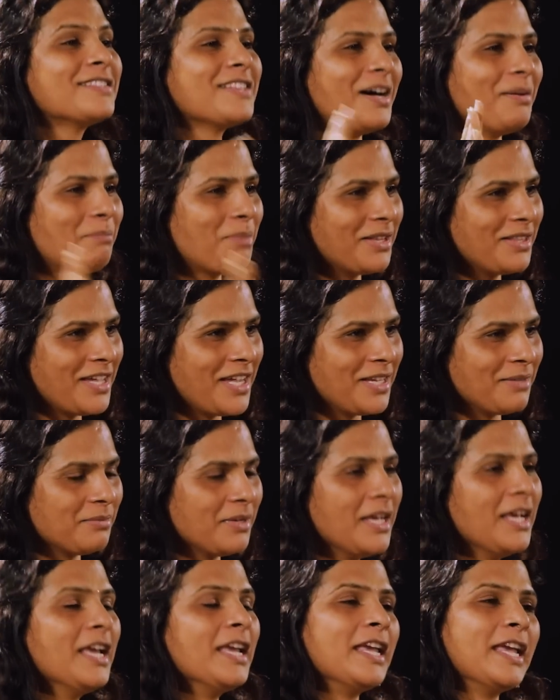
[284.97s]
సాంప్రదాయం
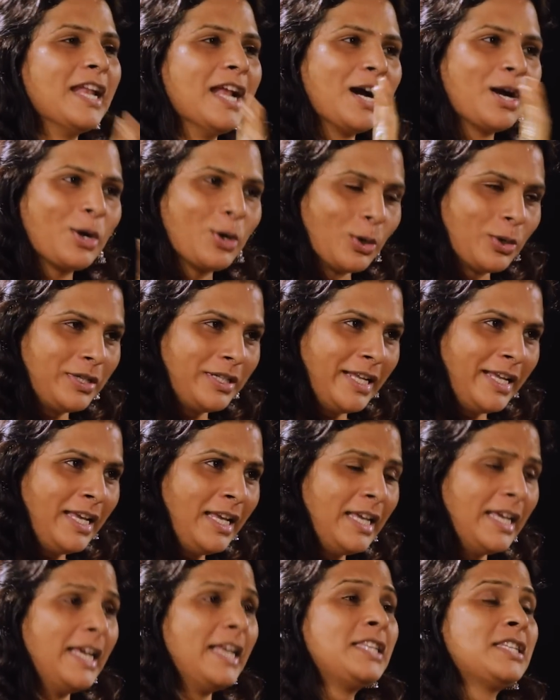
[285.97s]
ఇలా కొట్టి
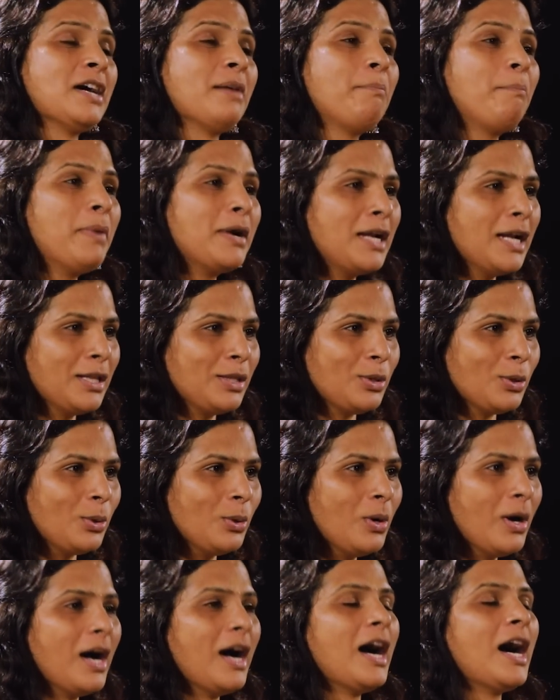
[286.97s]
ఈ చప్పట్లతో
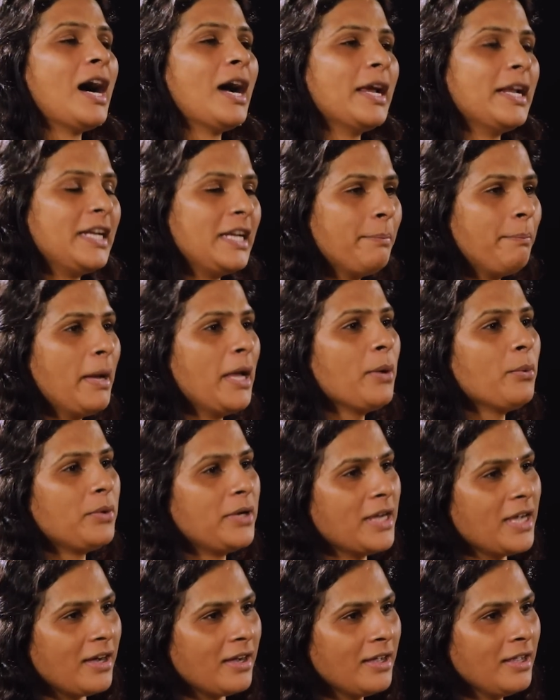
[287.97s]
ఆ ఇంటిపై
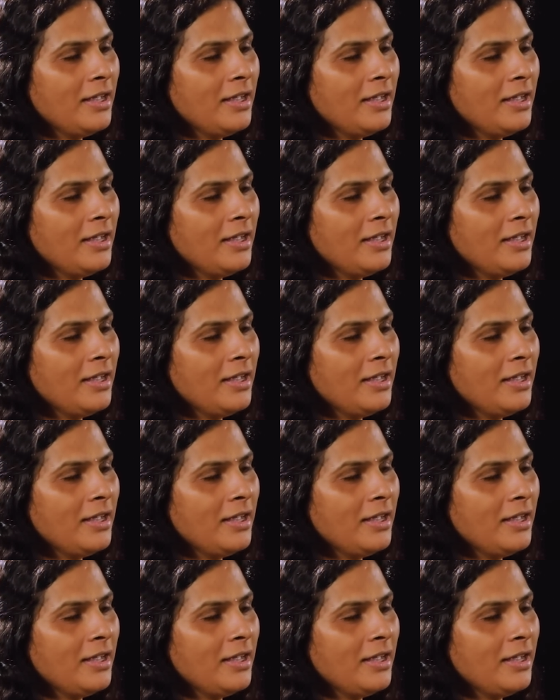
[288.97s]
ఉన్న